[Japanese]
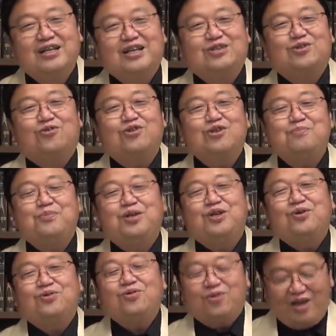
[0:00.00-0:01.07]
でそこに微
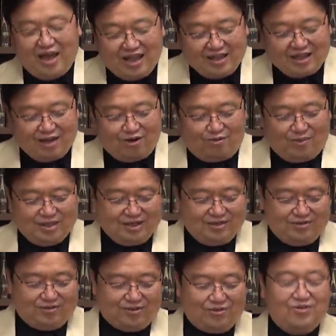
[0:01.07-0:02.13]
量のエーテルを混ぜ
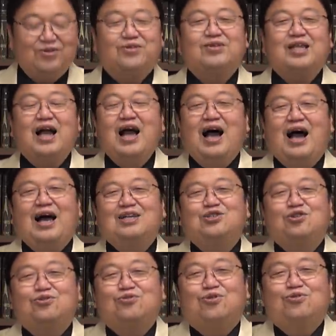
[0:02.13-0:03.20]
ることによって発
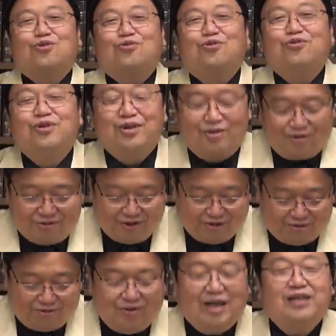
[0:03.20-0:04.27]
色を整えるというふうな
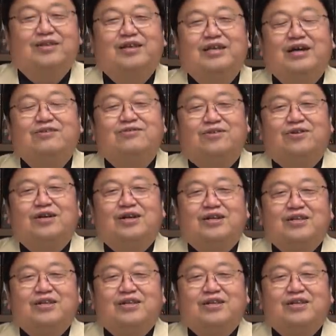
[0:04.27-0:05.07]
ことをややると。